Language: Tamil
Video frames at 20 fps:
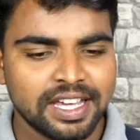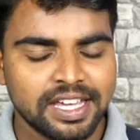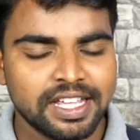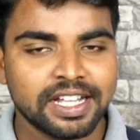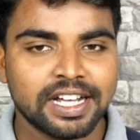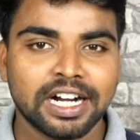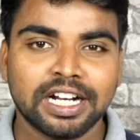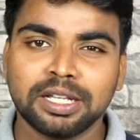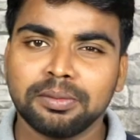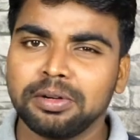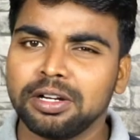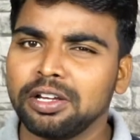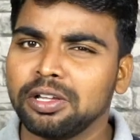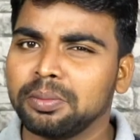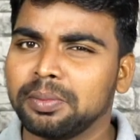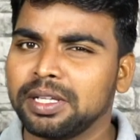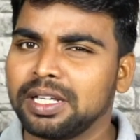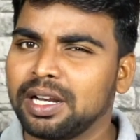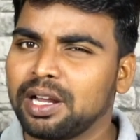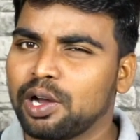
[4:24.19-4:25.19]
இதுக்கு அடுத்தபடி
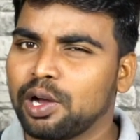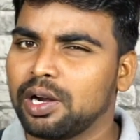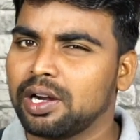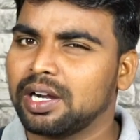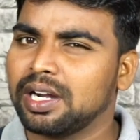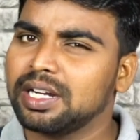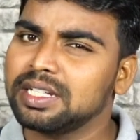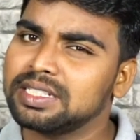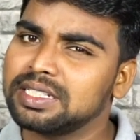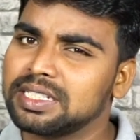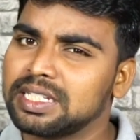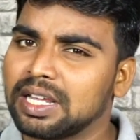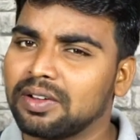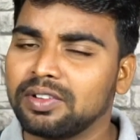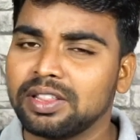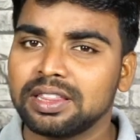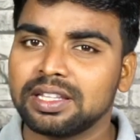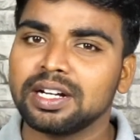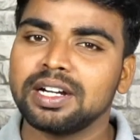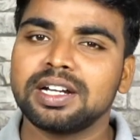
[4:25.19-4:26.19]
வந்து பார்த்தீங்கன்னா ஆல்ரெடி
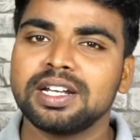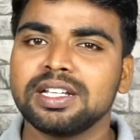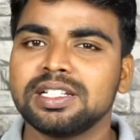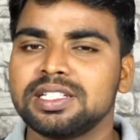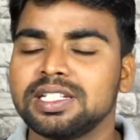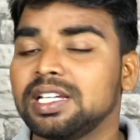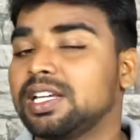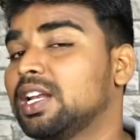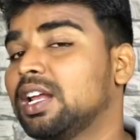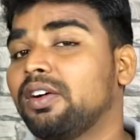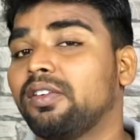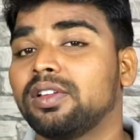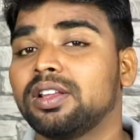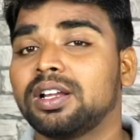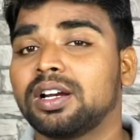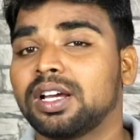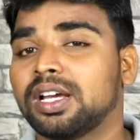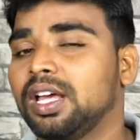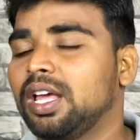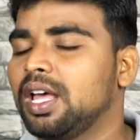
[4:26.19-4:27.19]
செவன் தேர்ட்டி ஜிலாம்
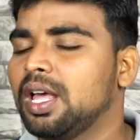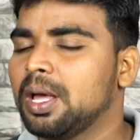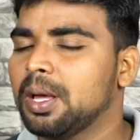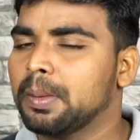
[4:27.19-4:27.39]
வந்திருக்கு